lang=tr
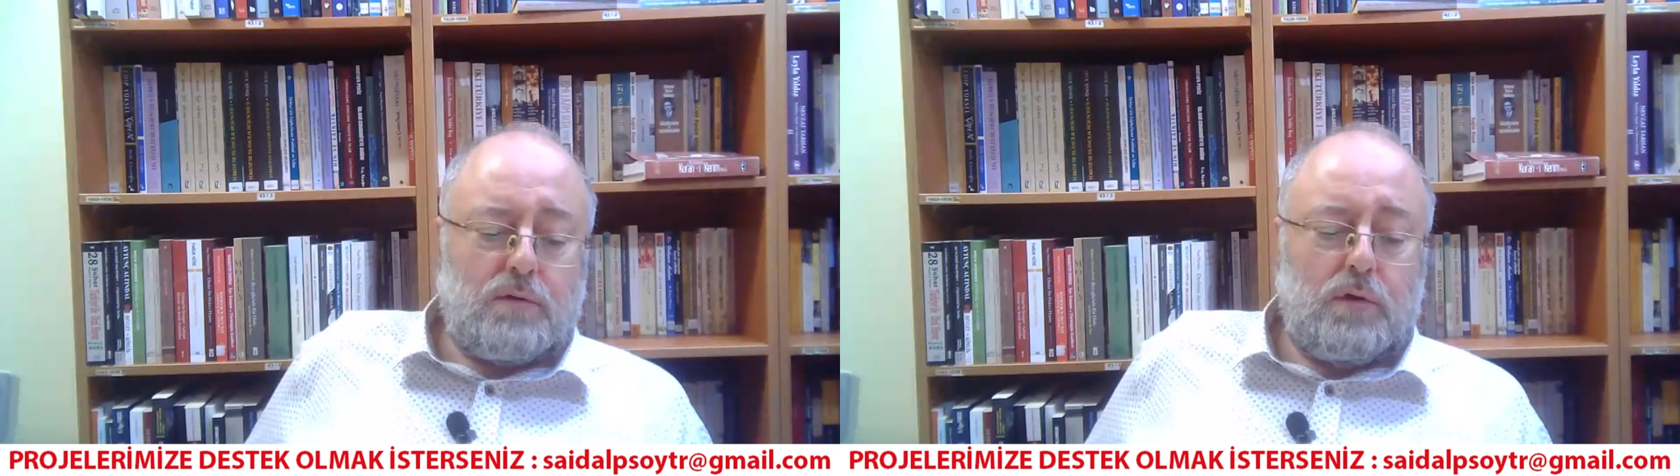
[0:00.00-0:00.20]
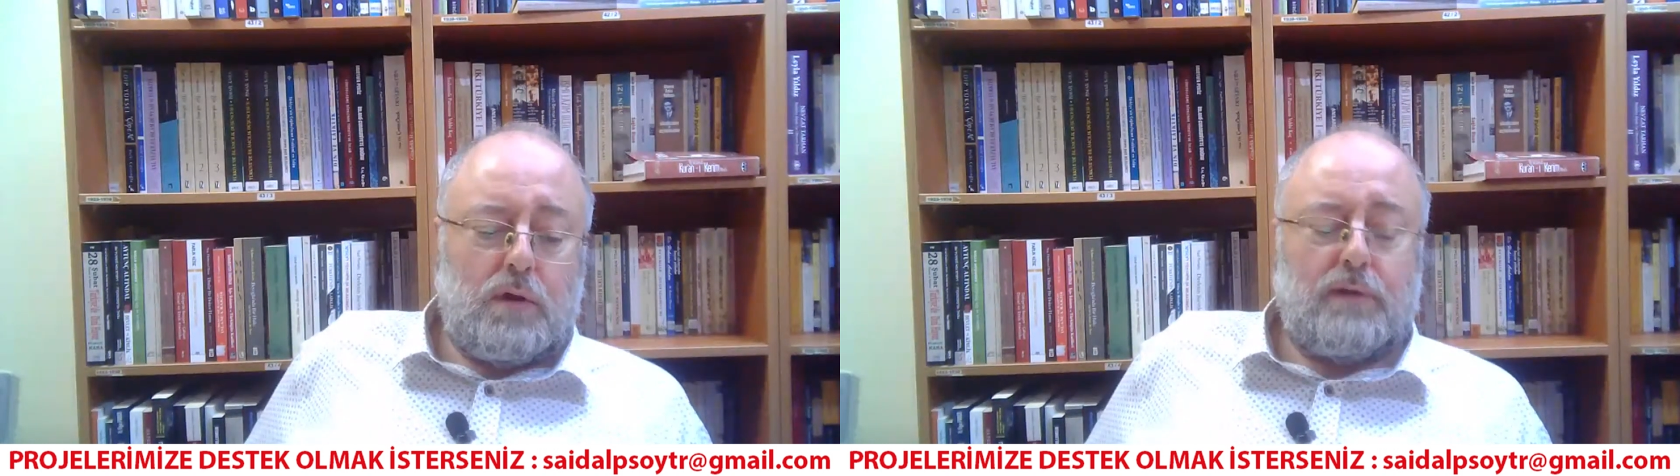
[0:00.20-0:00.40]

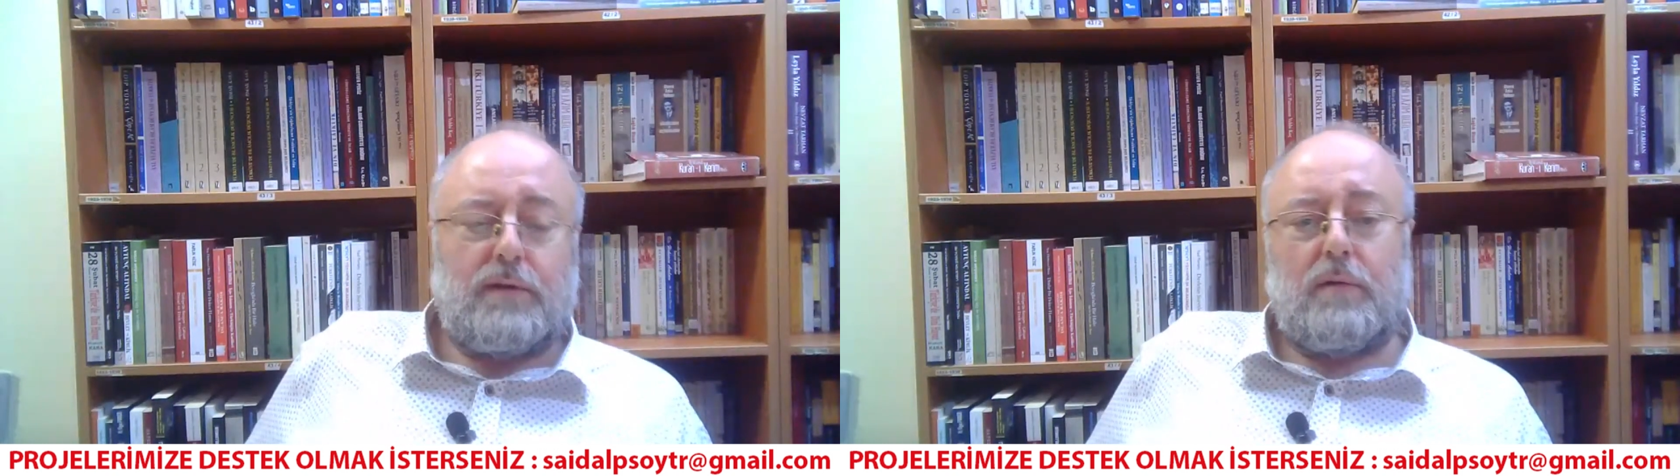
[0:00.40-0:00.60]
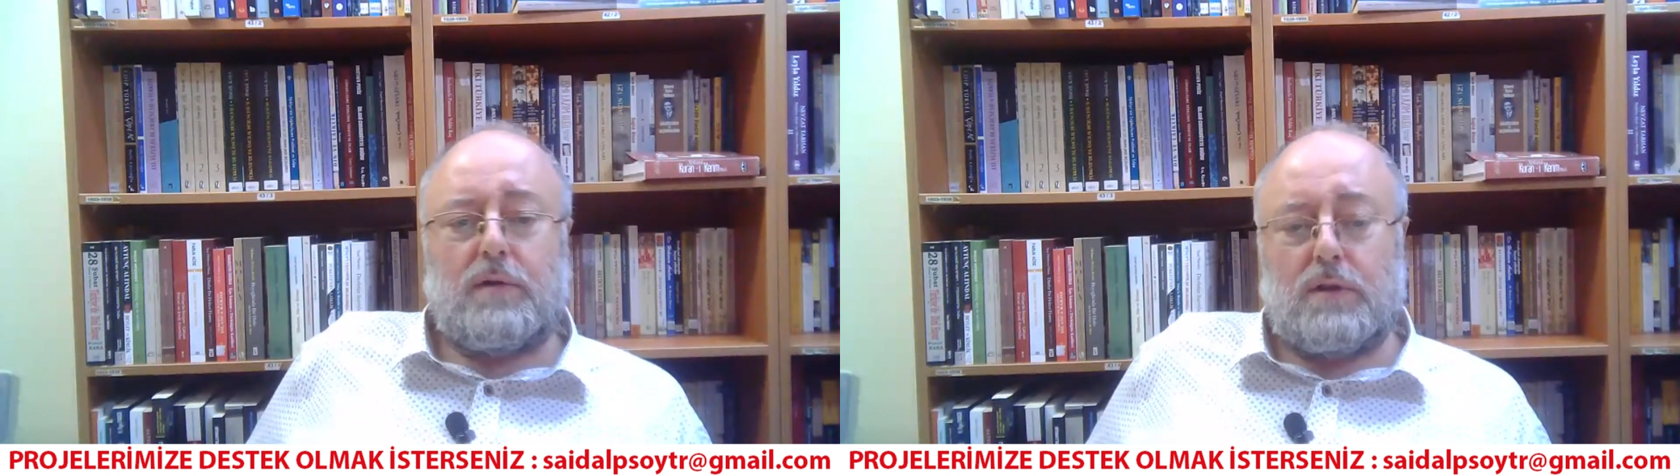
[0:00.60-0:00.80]
Dünya
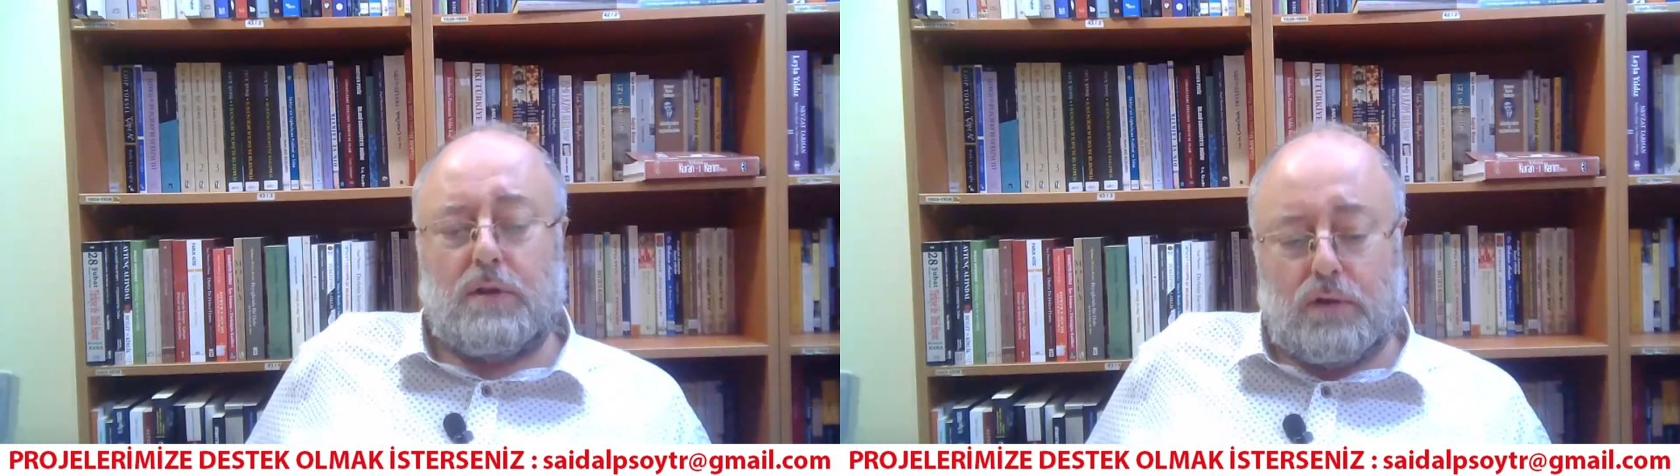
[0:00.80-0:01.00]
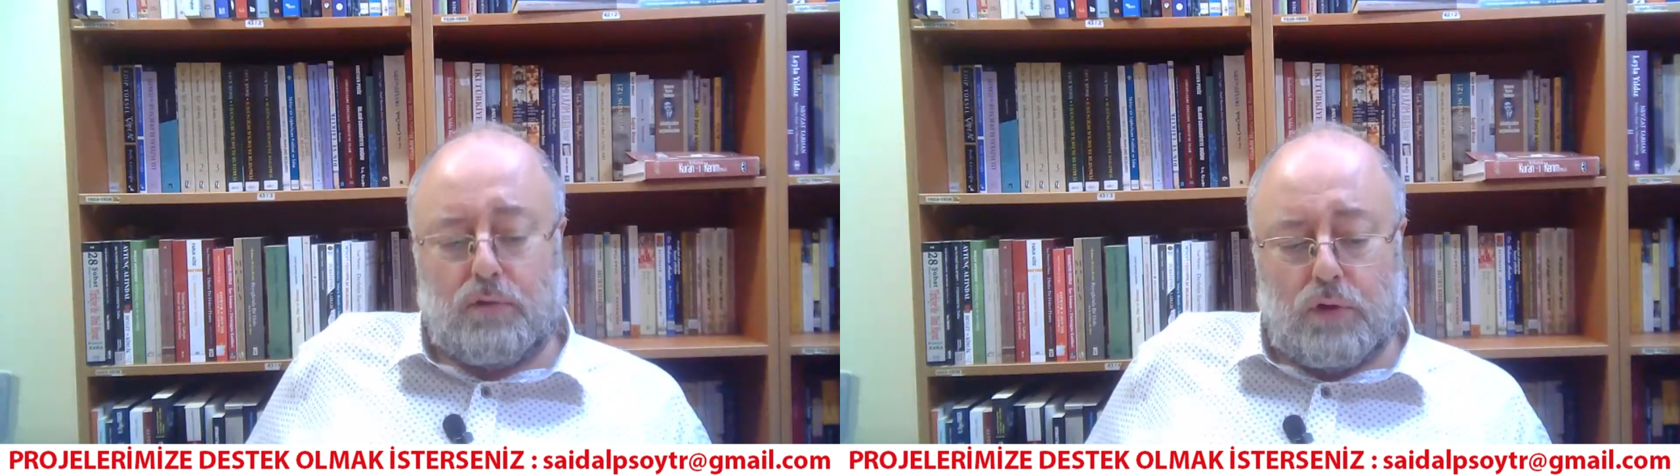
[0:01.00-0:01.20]
Savaşı'nda